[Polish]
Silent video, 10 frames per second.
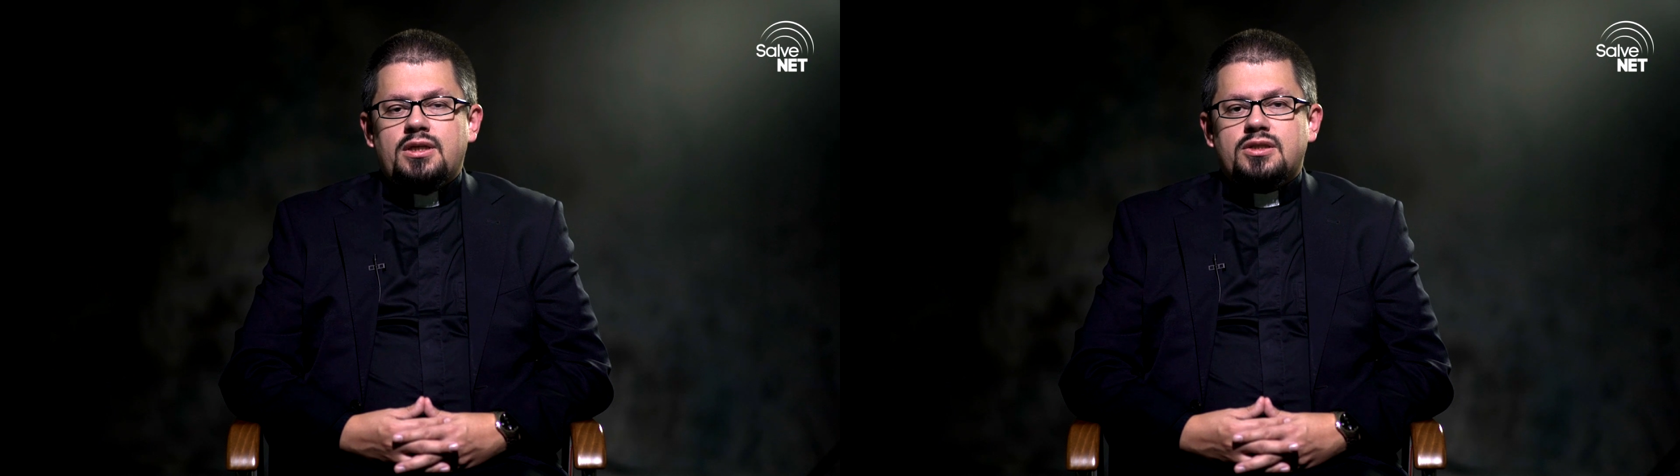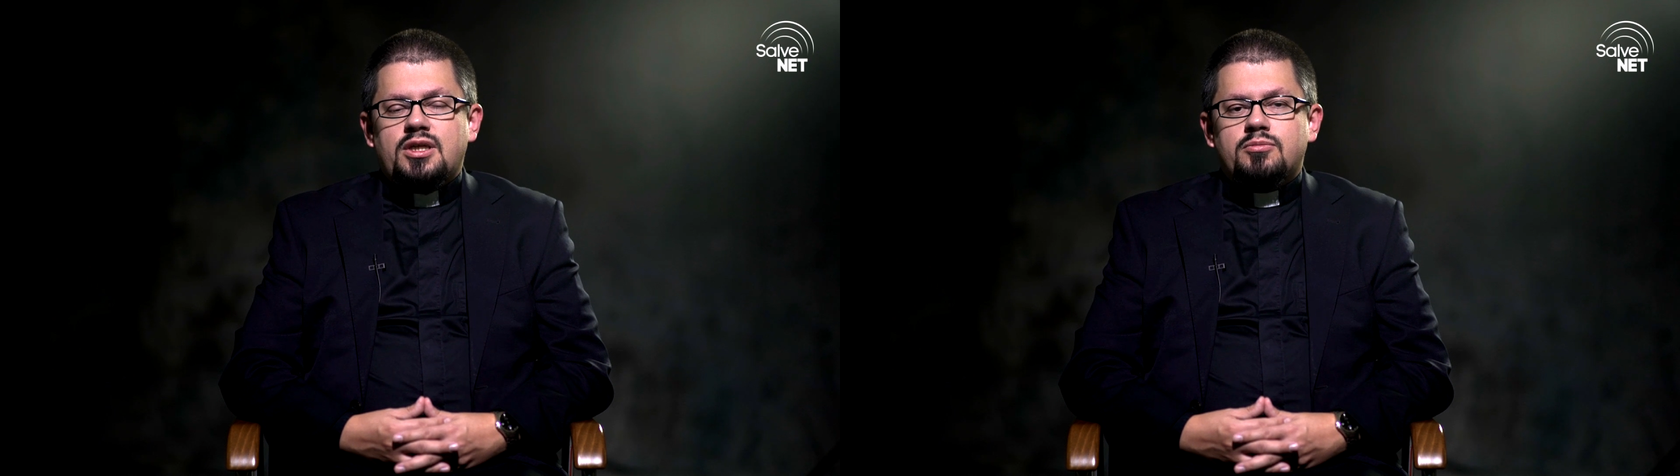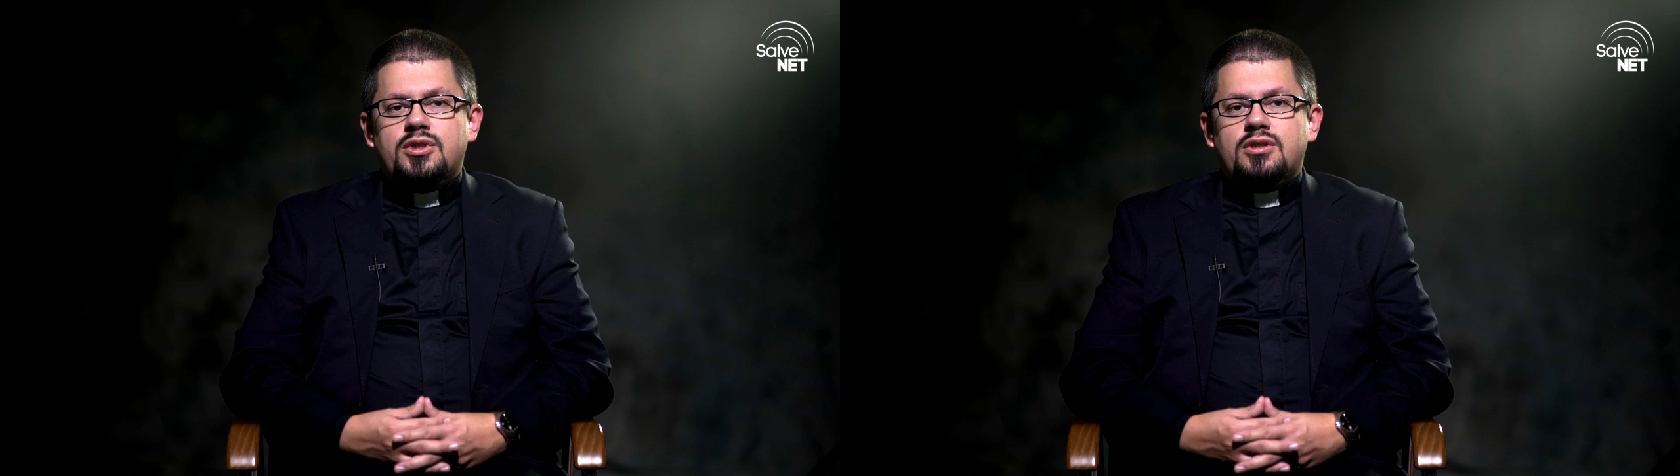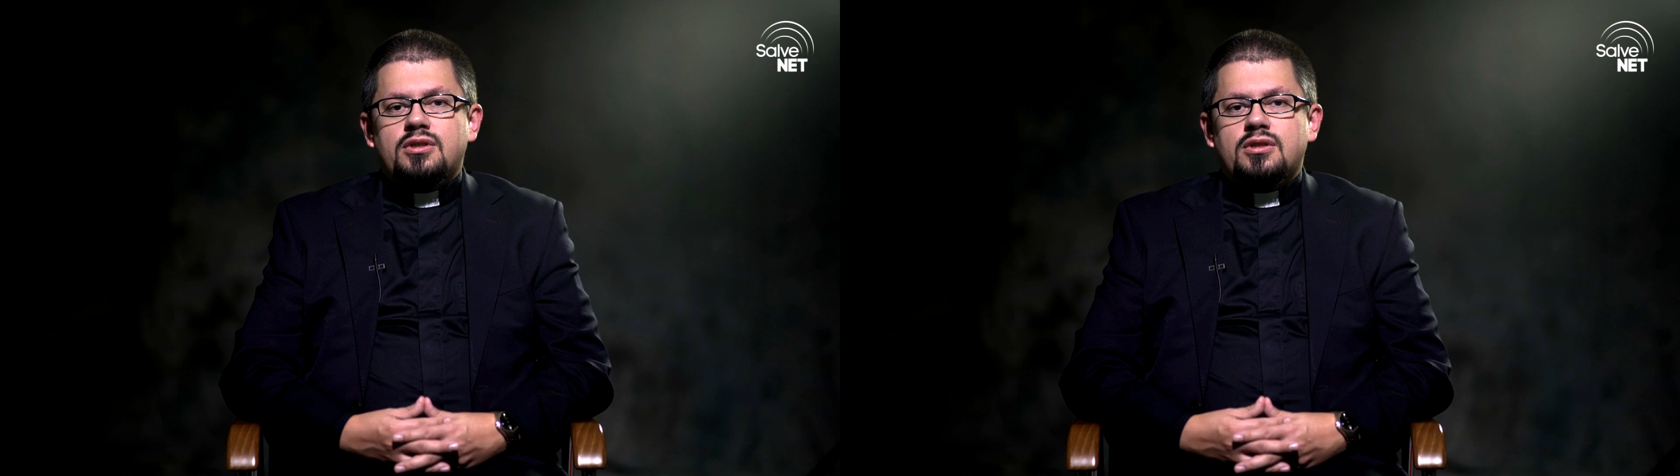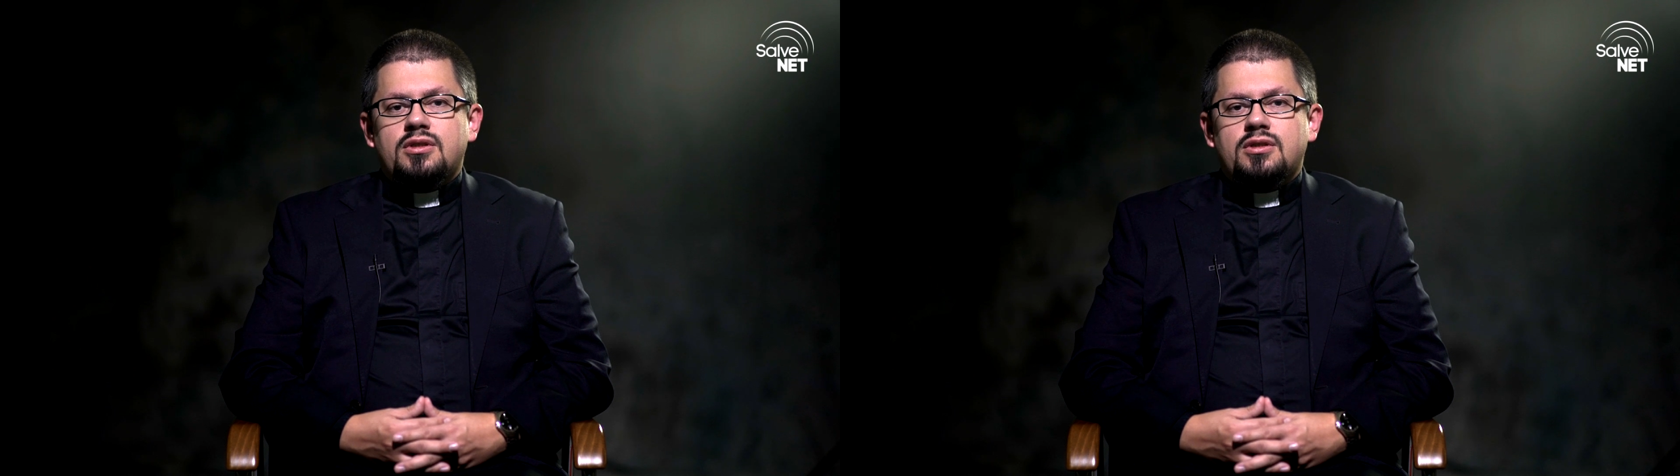Sam
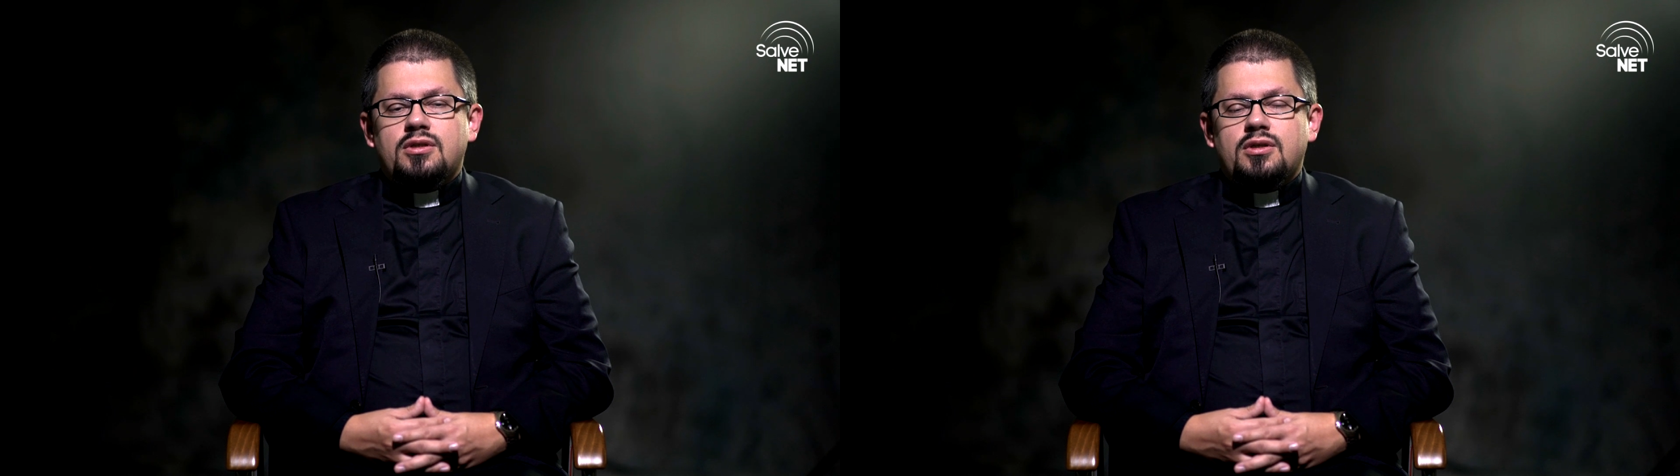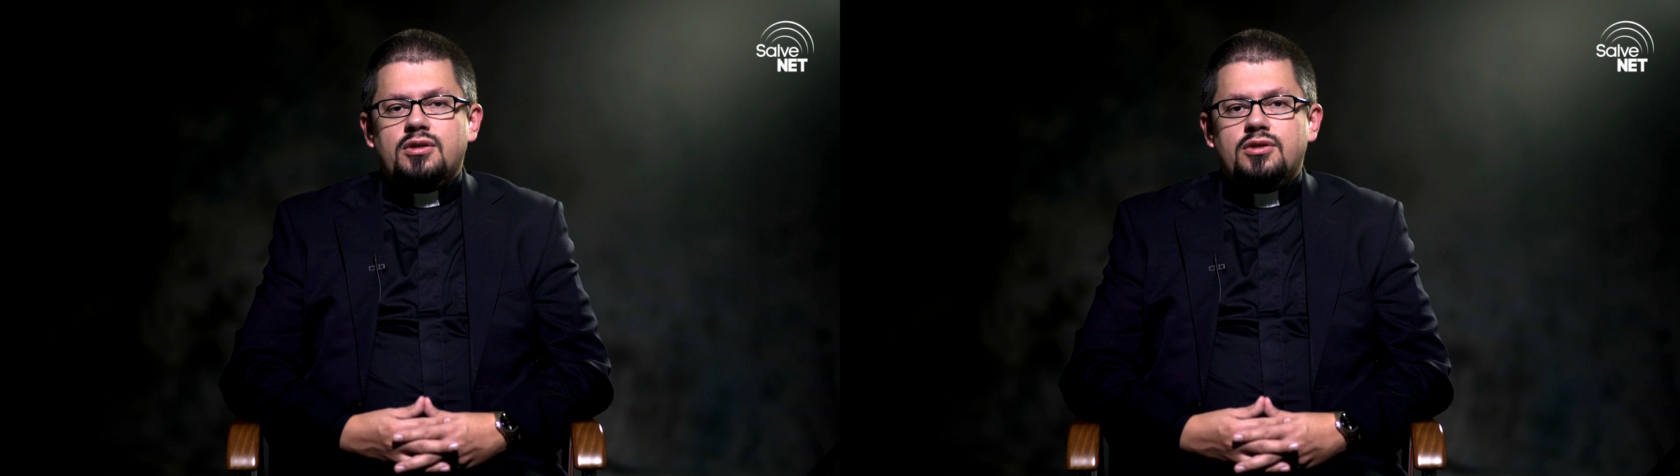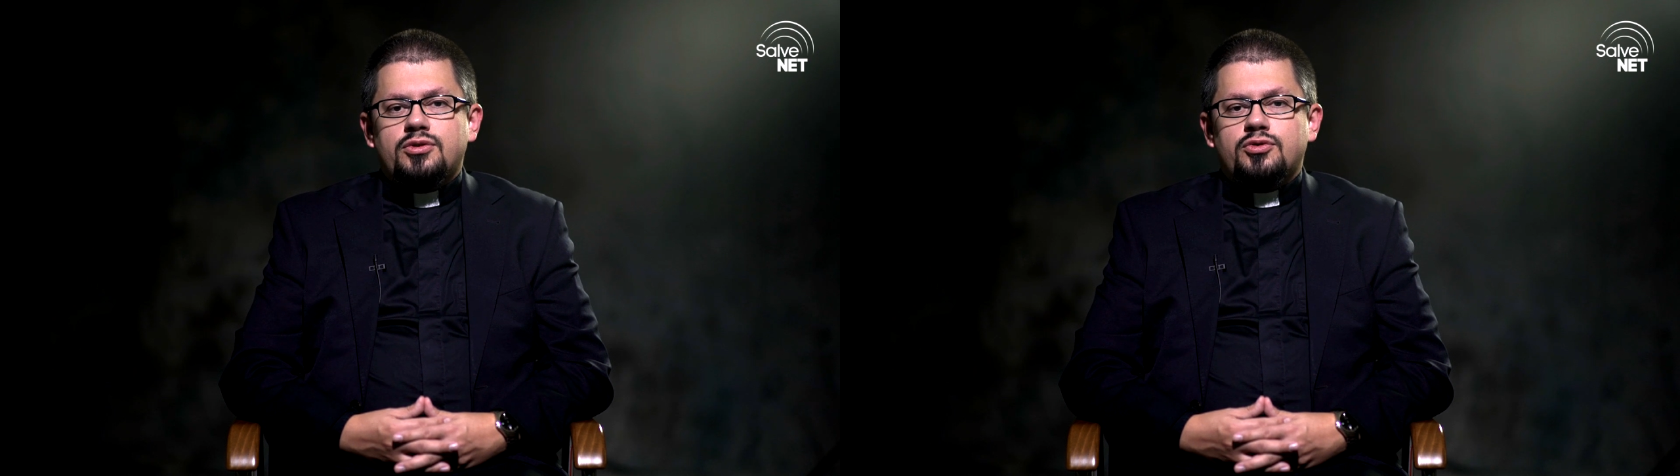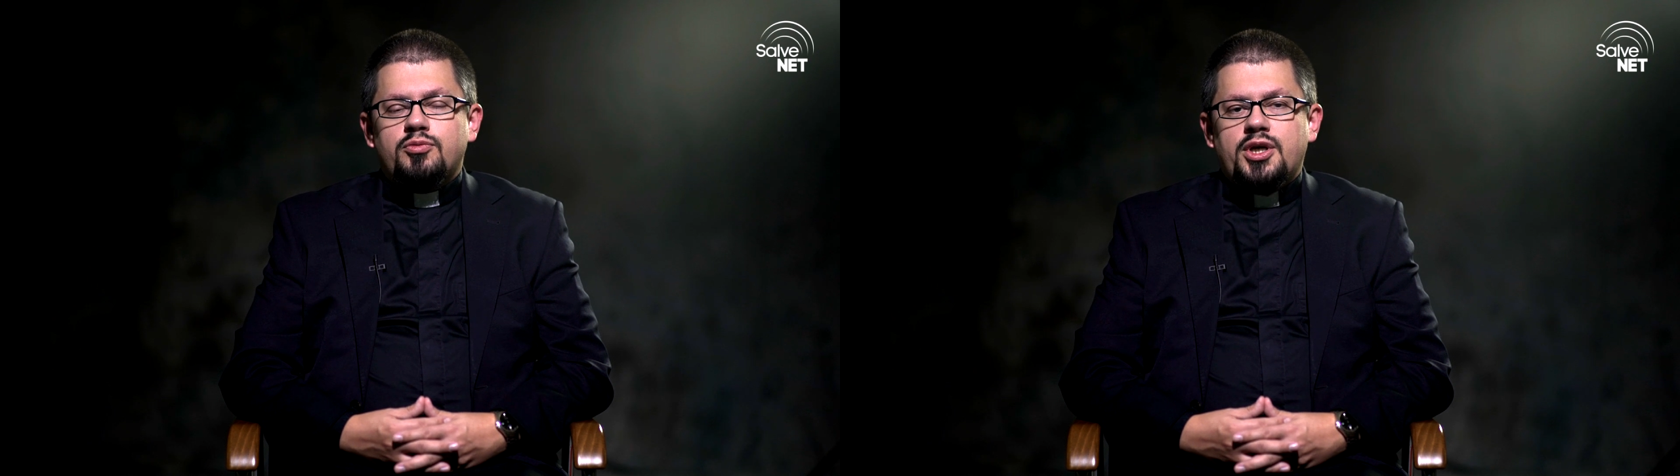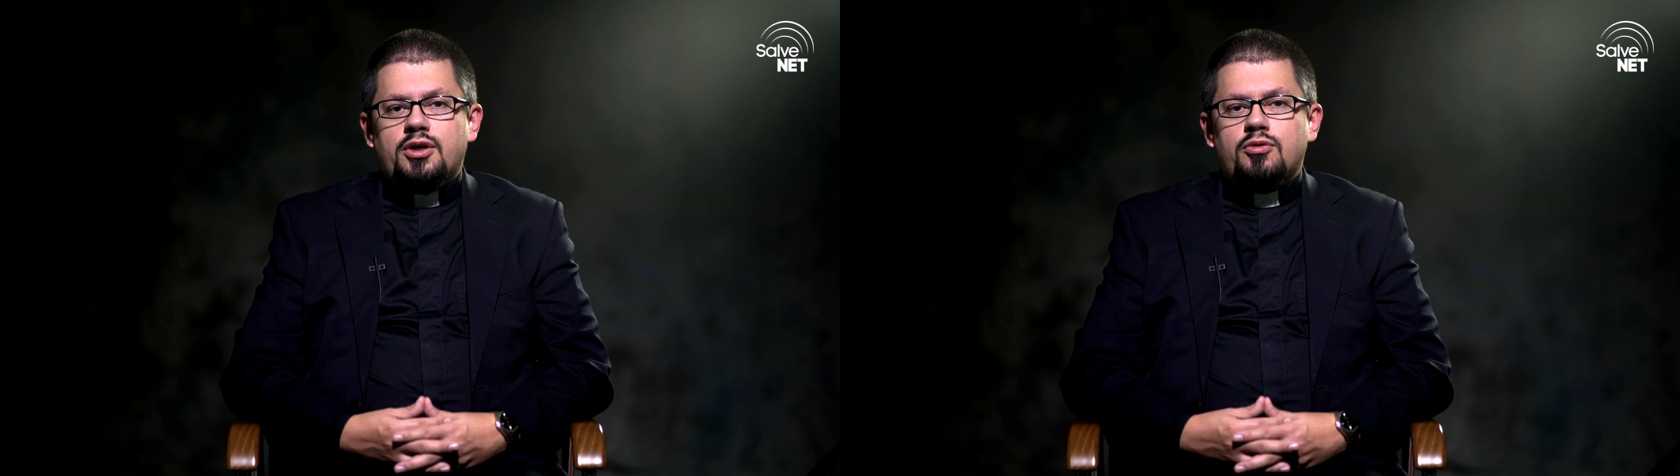kiedy kiedyś
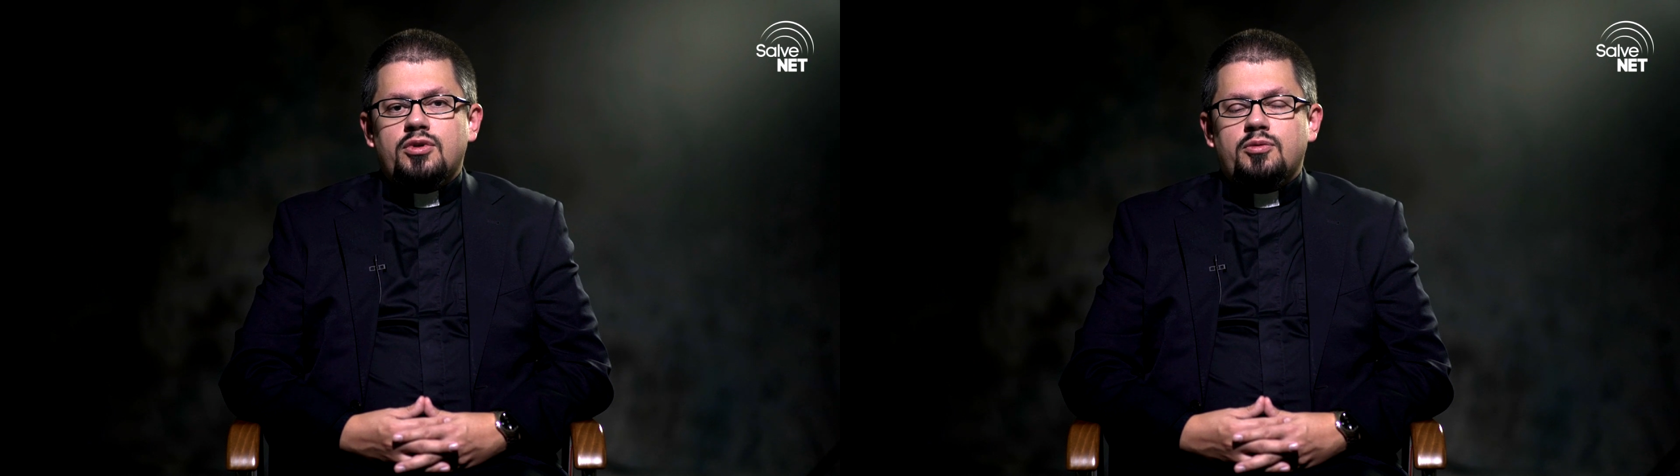umierał